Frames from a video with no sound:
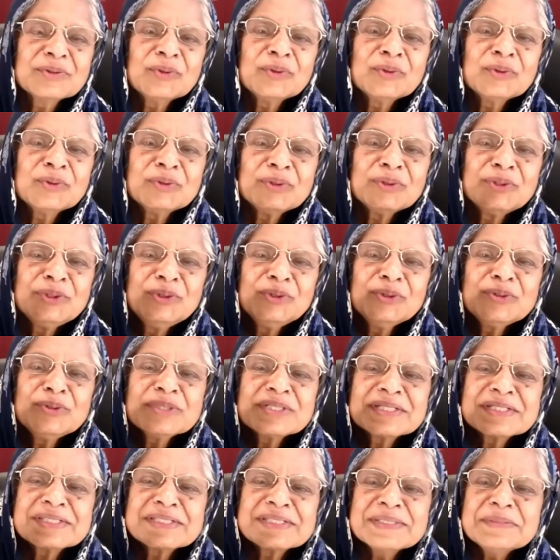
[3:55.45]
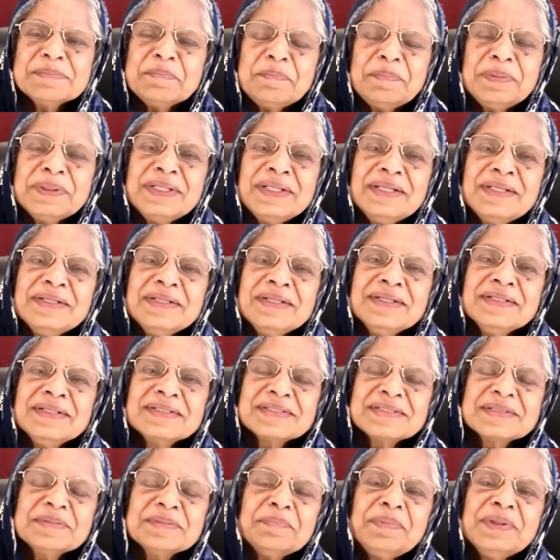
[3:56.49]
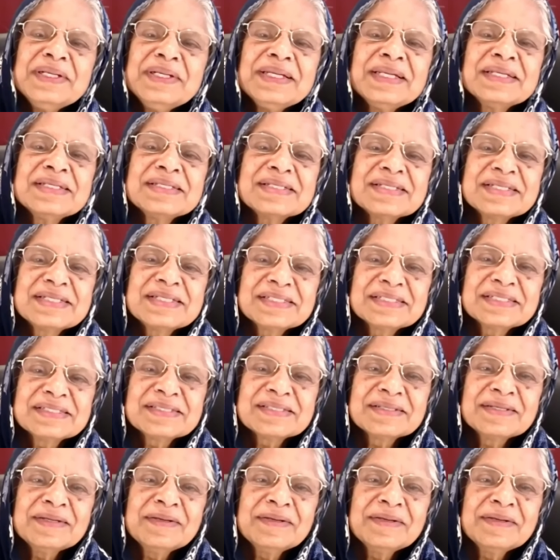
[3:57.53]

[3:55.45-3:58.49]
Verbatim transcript: यूज्ड सिंपल सिंपल इलस्ट्रेशन